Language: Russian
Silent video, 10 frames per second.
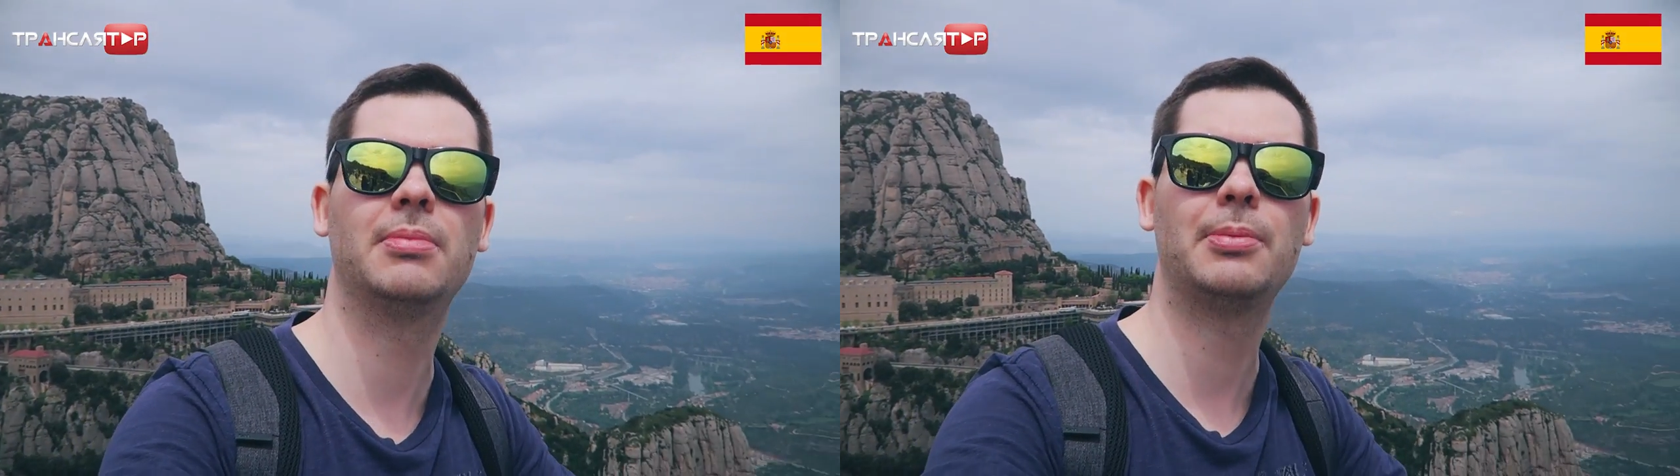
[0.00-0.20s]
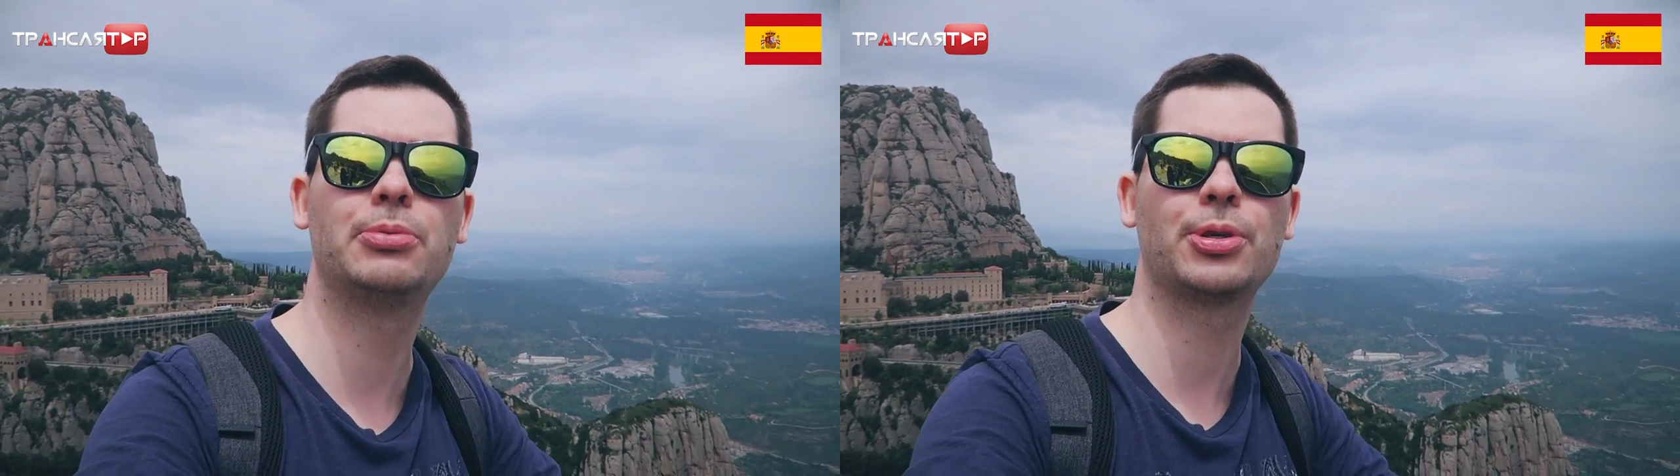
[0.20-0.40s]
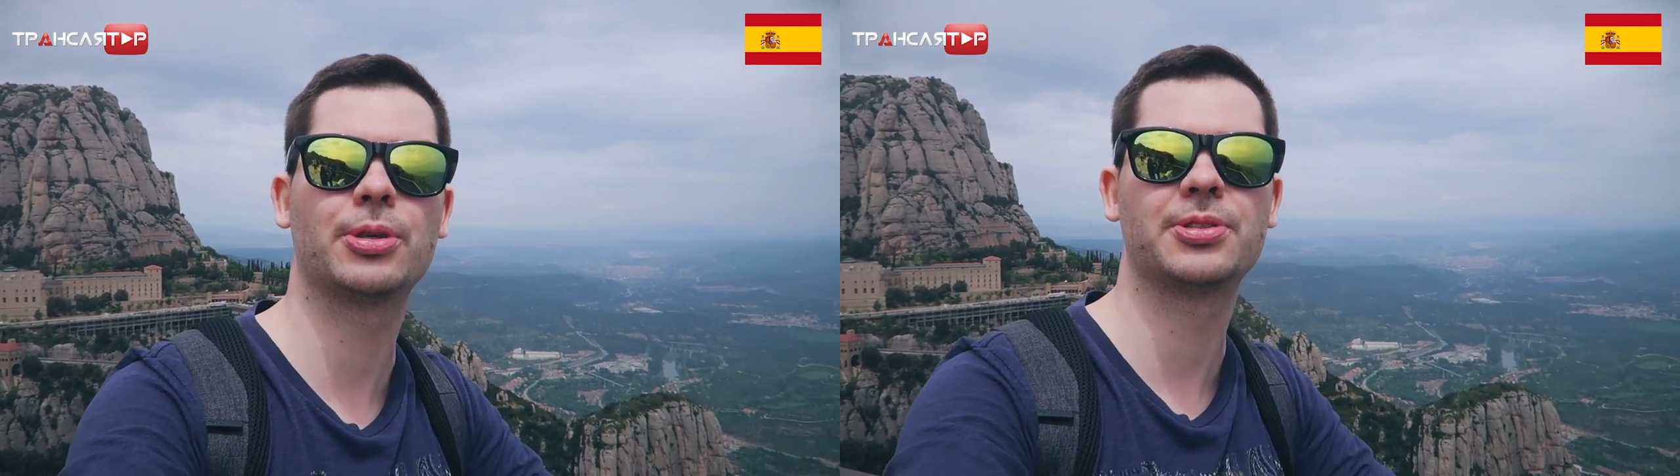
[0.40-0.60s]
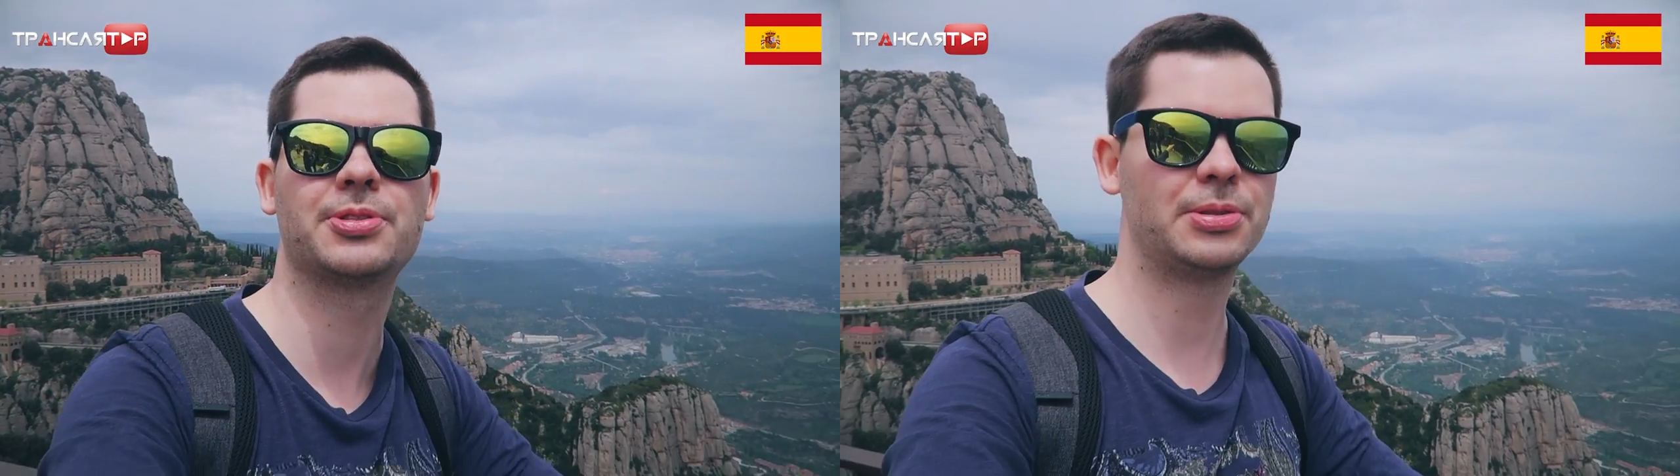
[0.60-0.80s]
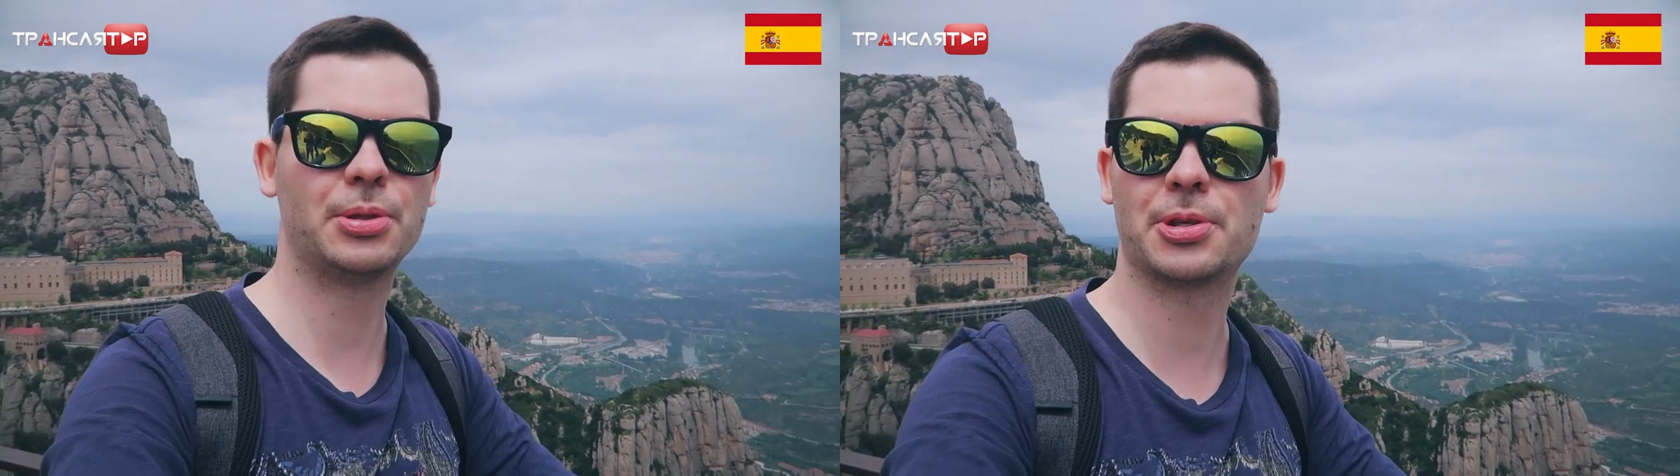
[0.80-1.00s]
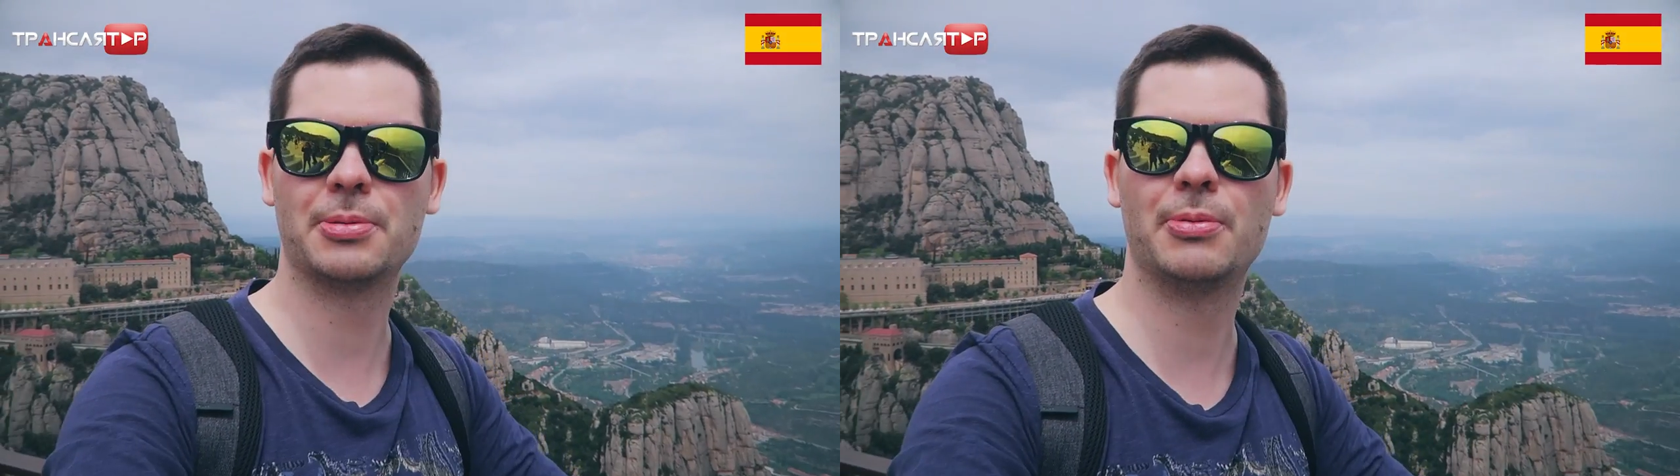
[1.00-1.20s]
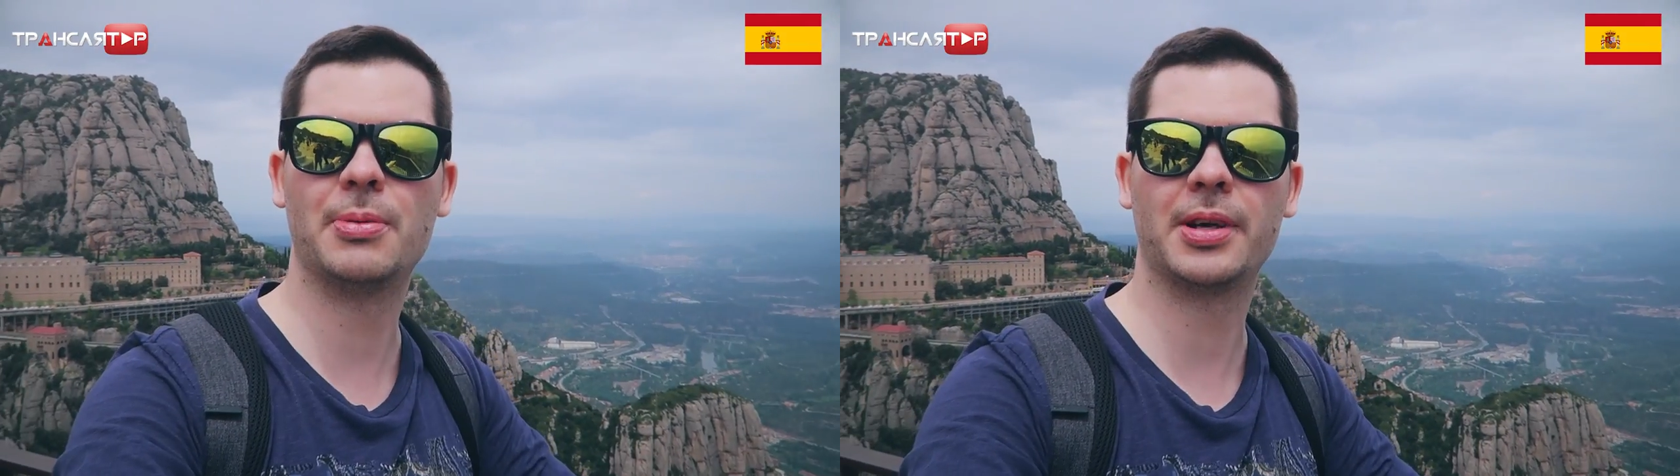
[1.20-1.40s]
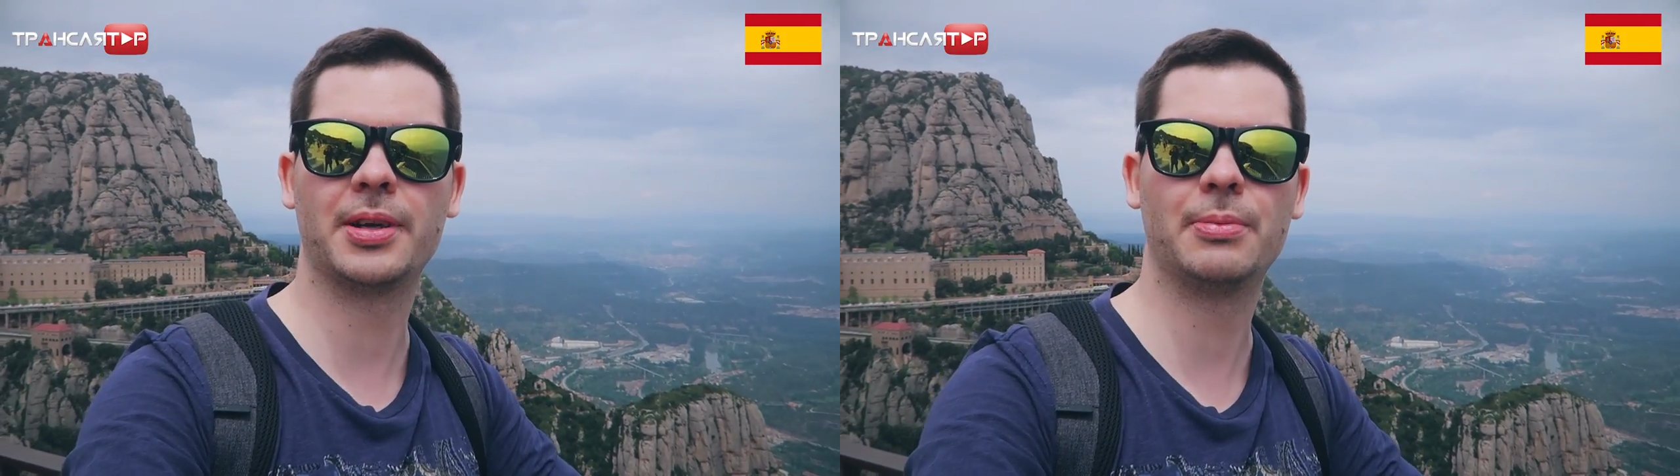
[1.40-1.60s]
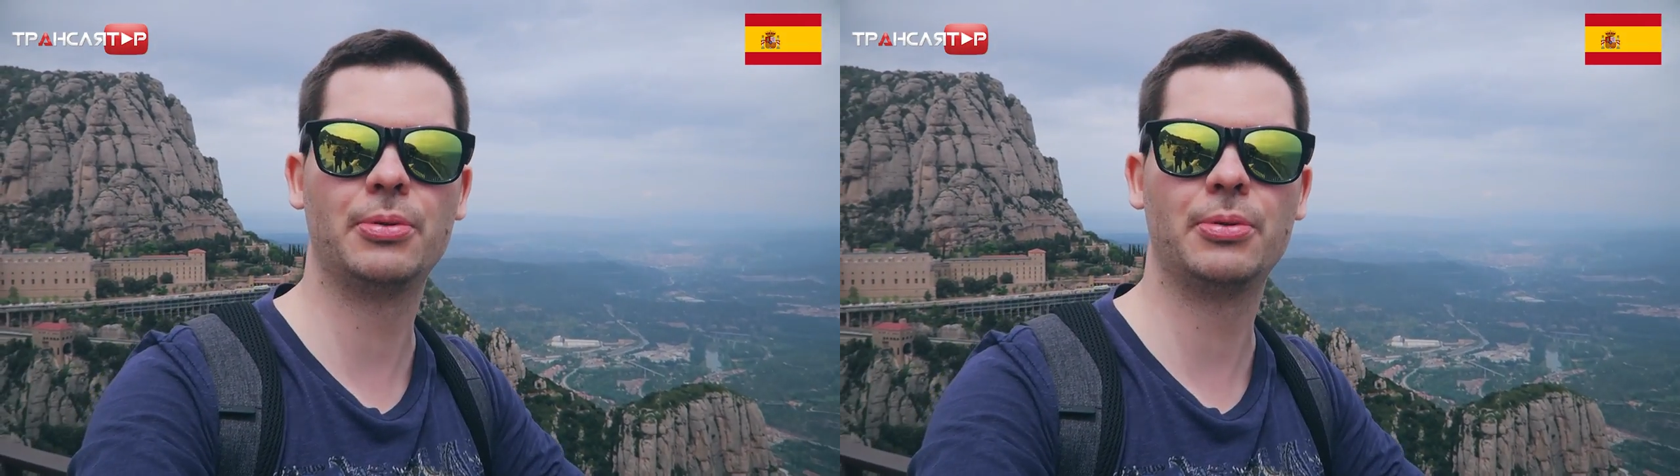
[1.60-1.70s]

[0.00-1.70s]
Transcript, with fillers: бабушка с листочком бумаги,